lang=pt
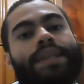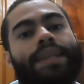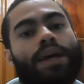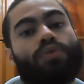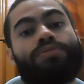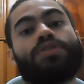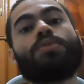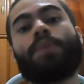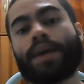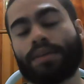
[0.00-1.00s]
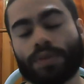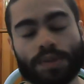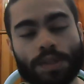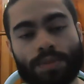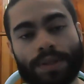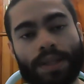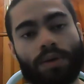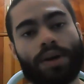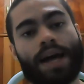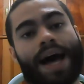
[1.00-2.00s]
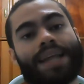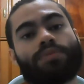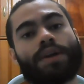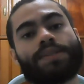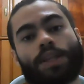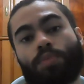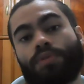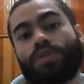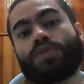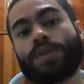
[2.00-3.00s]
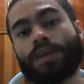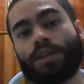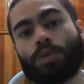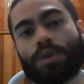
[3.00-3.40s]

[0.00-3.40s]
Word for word: né, o feedback que vocês me dão atualizado para o vídeo seguinte.